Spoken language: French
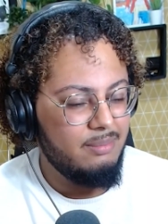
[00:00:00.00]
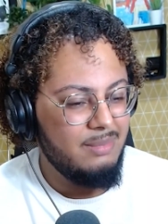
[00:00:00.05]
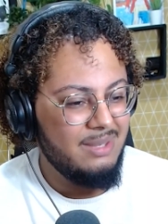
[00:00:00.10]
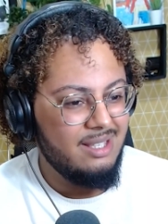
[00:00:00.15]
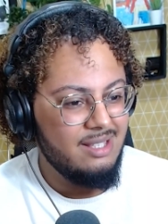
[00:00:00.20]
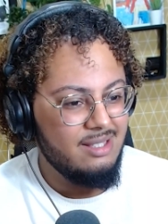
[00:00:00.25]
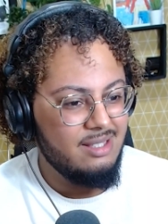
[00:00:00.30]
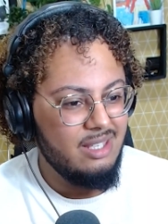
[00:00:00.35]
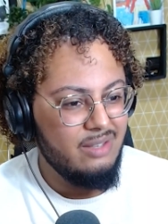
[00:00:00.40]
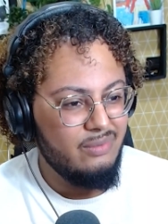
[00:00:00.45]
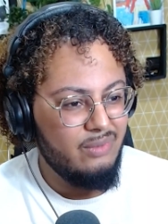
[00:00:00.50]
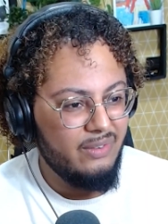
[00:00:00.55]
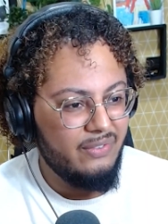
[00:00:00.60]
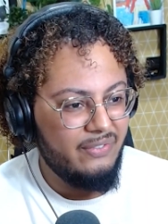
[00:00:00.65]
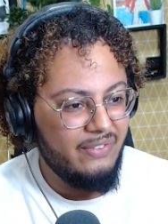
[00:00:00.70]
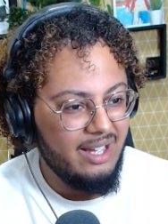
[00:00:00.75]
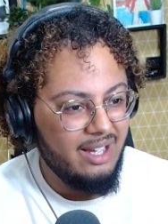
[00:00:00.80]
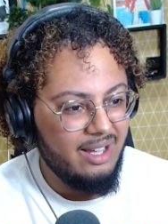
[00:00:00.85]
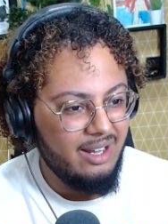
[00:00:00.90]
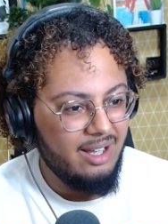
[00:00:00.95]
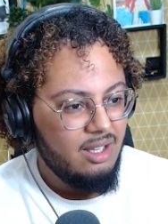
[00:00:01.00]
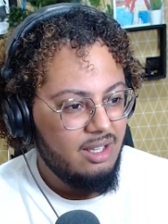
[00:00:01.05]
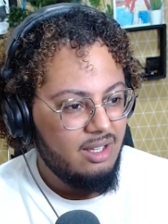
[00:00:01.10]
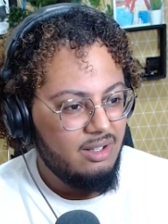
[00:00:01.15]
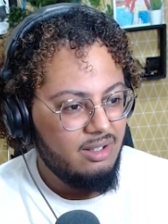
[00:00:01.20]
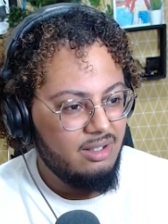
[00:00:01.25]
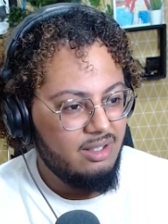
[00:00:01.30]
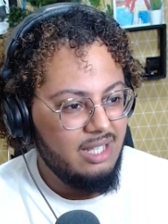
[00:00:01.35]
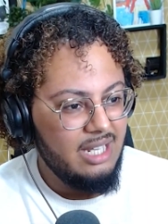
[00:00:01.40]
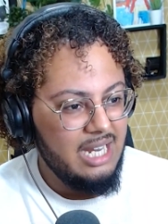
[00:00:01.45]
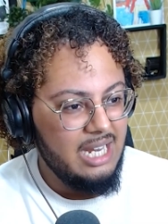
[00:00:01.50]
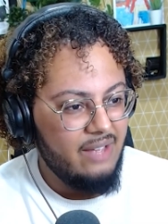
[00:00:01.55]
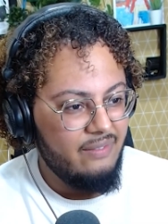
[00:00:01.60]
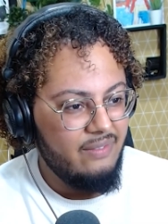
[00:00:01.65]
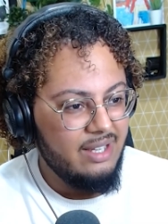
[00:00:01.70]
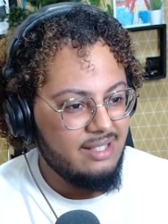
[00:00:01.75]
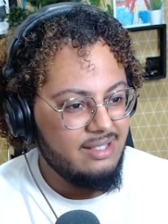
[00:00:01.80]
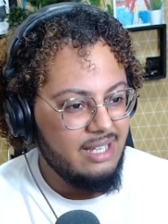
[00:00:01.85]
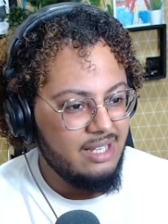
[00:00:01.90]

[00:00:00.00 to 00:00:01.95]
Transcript: Mais qu'est-ce qu'ils vont faire là Ok, elle est avec